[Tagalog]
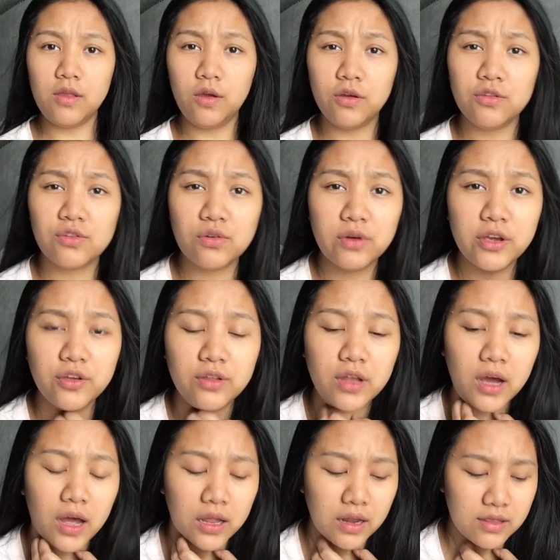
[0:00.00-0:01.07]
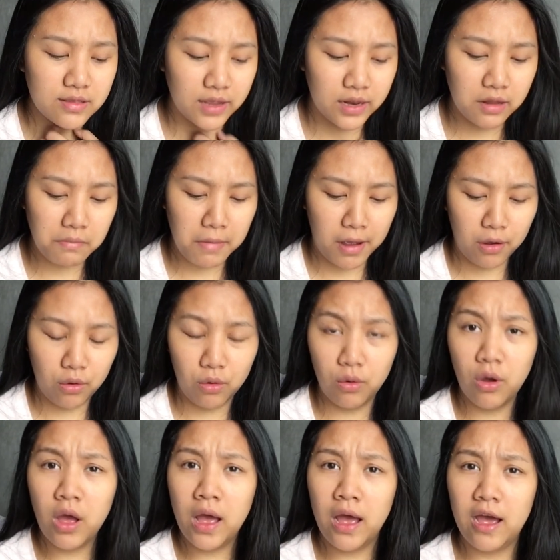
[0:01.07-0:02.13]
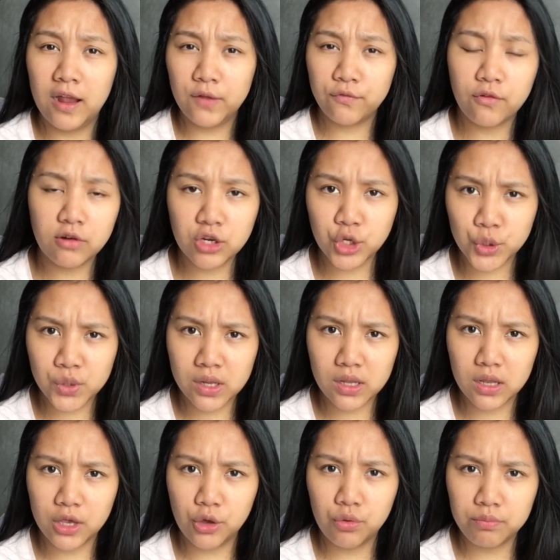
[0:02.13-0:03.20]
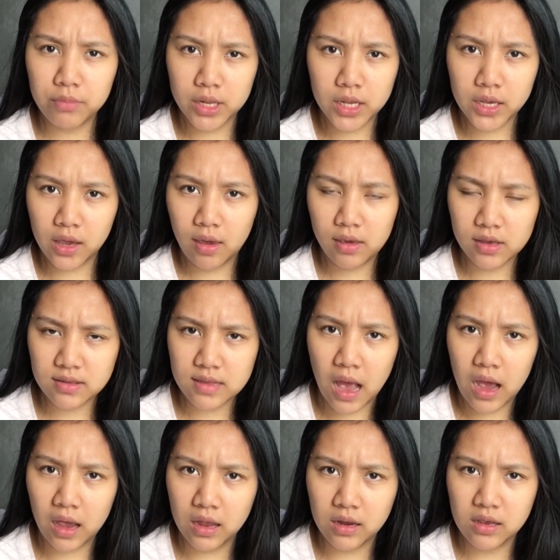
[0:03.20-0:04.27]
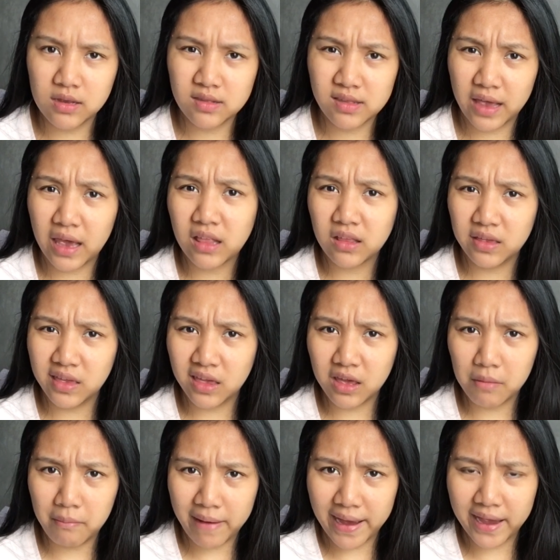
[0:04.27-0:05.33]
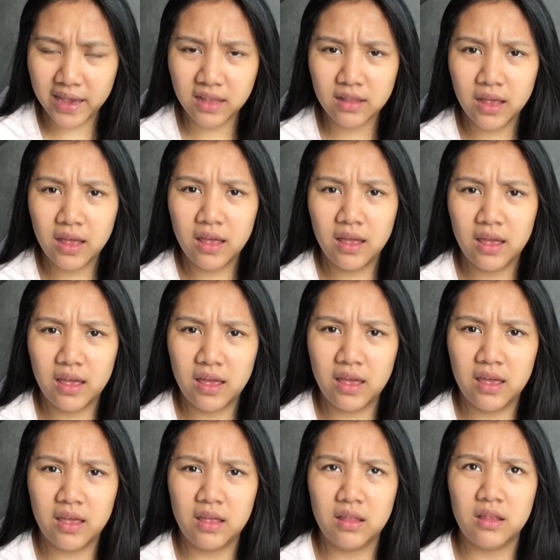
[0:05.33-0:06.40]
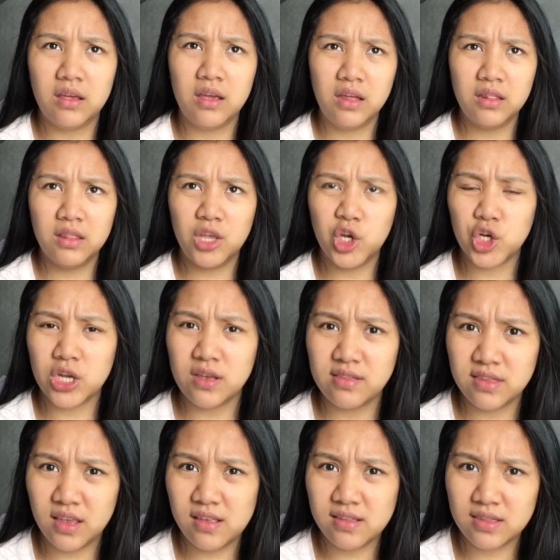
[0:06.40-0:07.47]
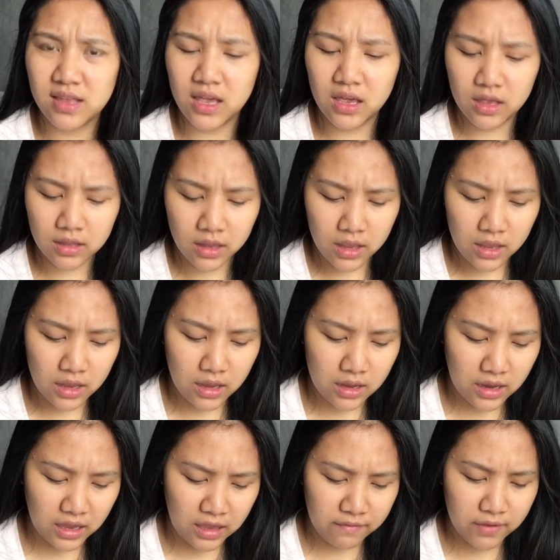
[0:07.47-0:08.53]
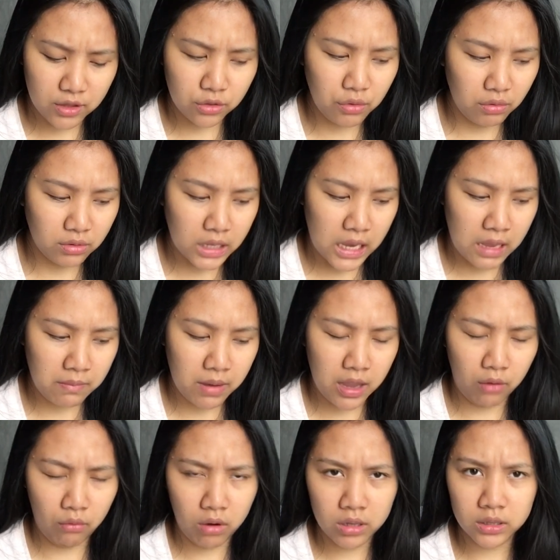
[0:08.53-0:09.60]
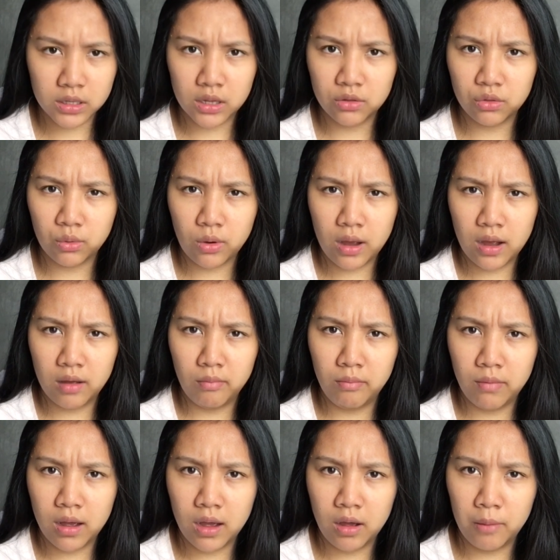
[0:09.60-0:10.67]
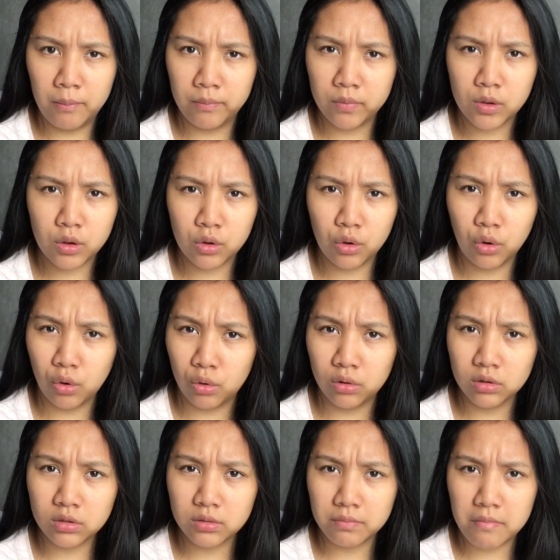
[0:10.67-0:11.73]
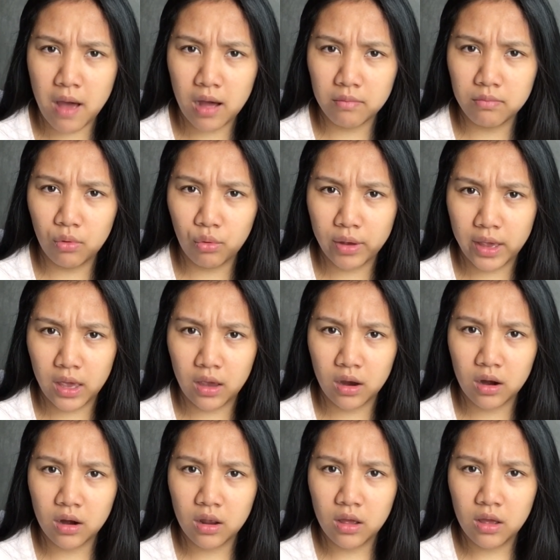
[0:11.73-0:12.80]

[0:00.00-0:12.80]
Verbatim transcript: So, ayun na nga. Nasaan na ba ako? Unfortunately, yung binigay niya sa akin is 8 gigabyte and hindi siya 16 and I even told him I wanted to have um, gold MacBook Air